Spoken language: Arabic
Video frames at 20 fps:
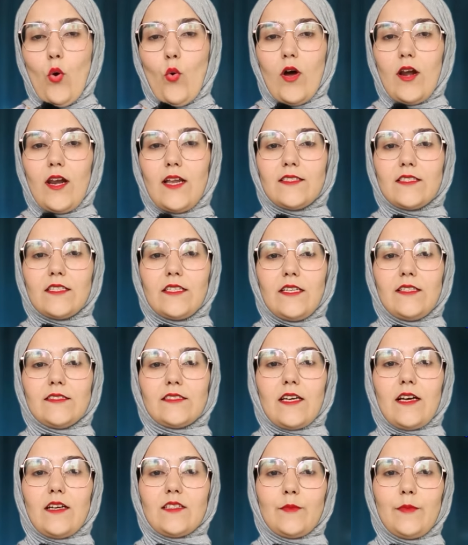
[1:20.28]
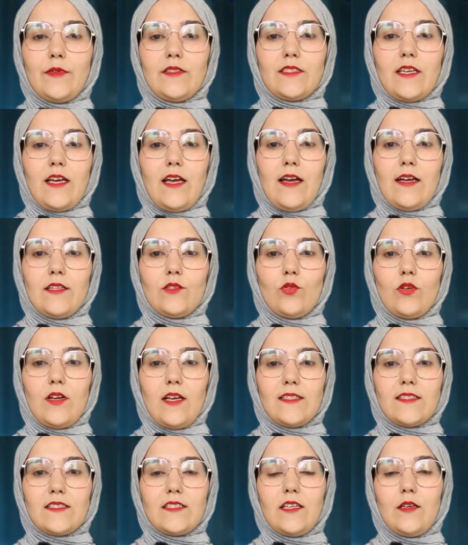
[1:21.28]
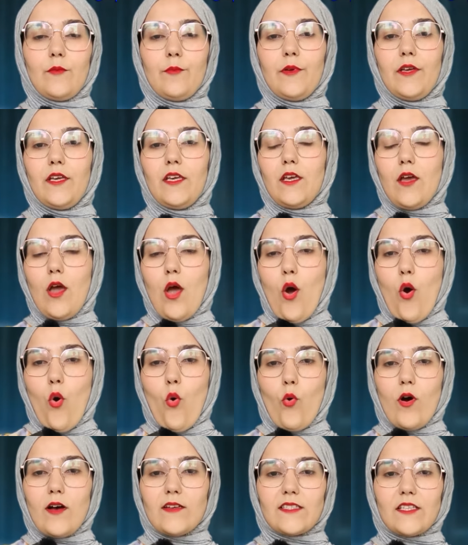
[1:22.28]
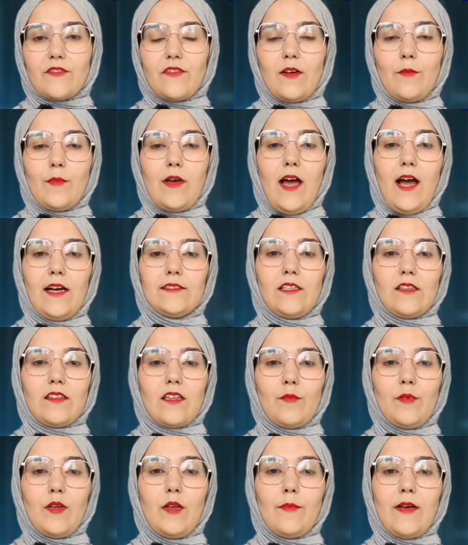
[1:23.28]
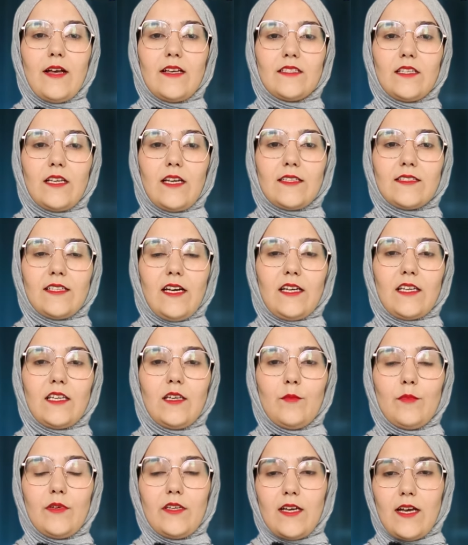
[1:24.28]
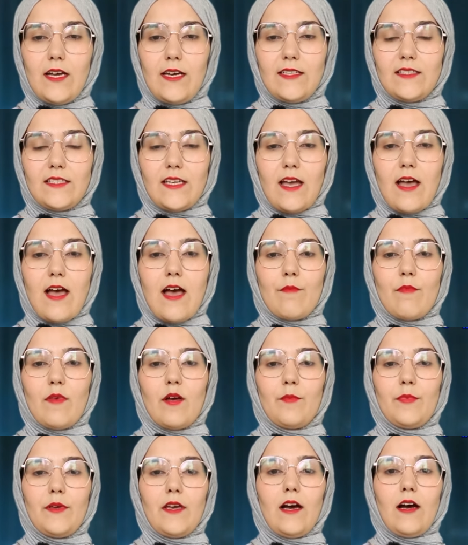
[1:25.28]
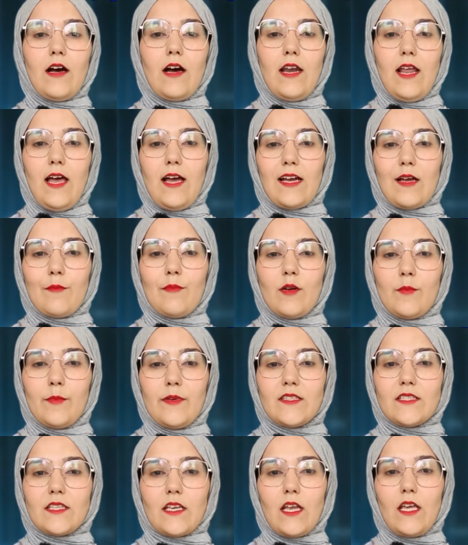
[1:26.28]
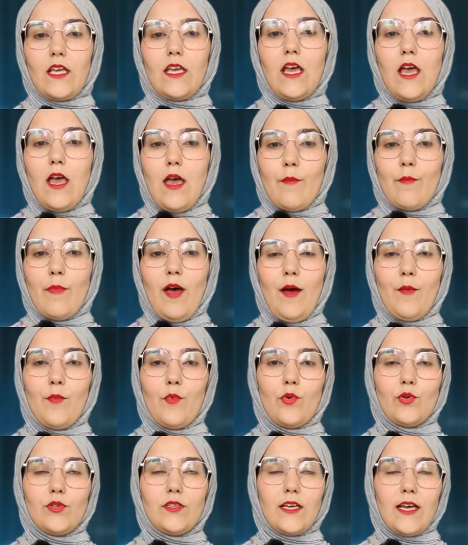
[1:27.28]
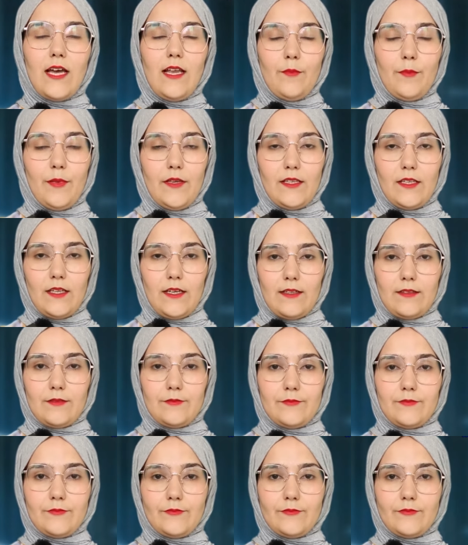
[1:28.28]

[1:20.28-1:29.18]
والتي انتهت بالتعادل السلبي واصفا ما حدث بالمهزله التحكيمية التي قام بها الحكم المصري محمود البنا